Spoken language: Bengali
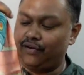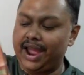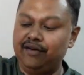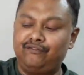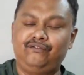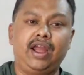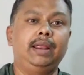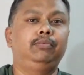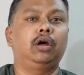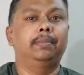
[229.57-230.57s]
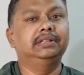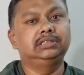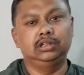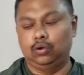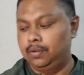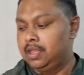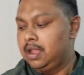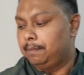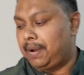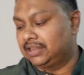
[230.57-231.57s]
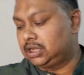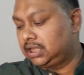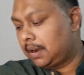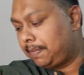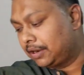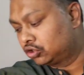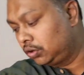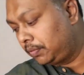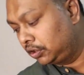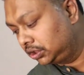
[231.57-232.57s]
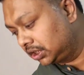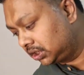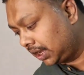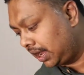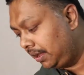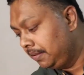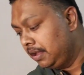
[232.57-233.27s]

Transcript: ফাইভ ফাইভ ডবল জিরো পাঁচ হাজার পাঁচশো পঞ্চাশ টাকা